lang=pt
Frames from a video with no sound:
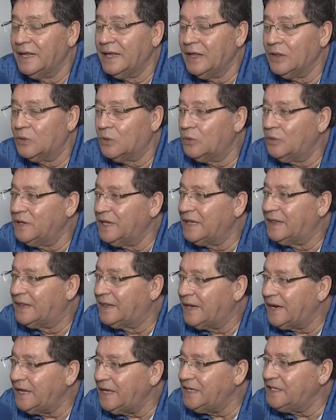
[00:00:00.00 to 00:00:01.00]
em torno de
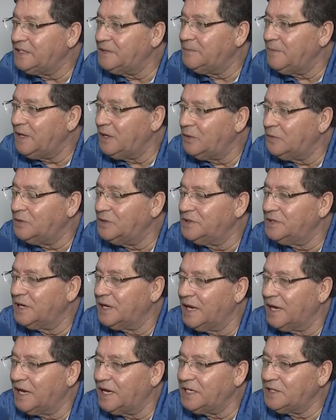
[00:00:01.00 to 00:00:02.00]
3 milhões de
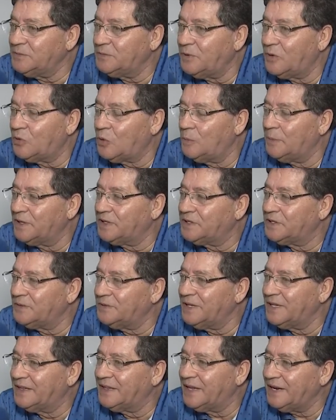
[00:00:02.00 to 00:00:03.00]
reais para uma
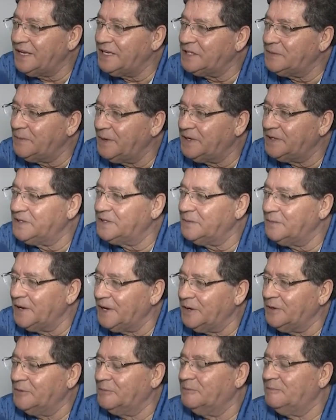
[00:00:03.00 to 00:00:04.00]
competição de três meses e
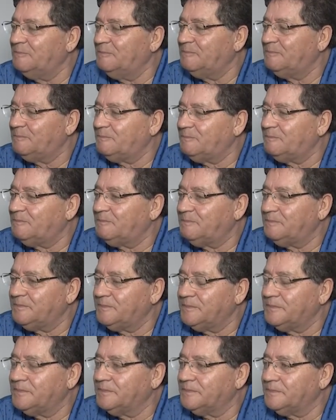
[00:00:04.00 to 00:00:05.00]
meio.
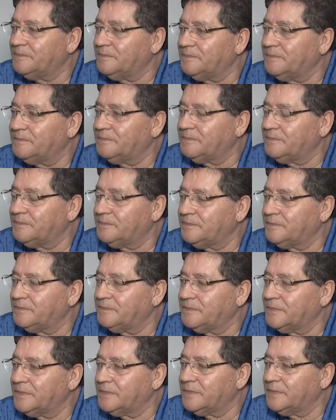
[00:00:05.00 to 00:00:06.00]
3 milhões de reais,
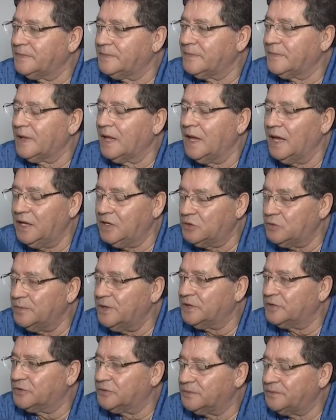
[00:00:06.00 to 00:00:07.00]
é isso mesmo? É isso
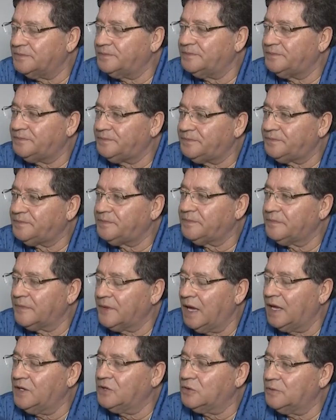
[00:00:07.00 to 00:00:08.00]
mesmo.
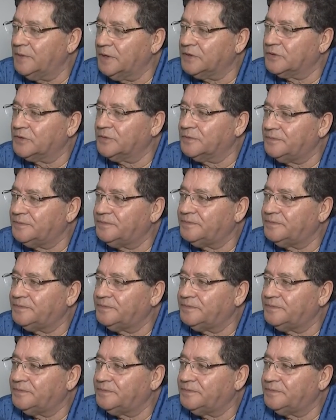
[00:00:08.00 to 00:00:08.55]
É isso mesmo.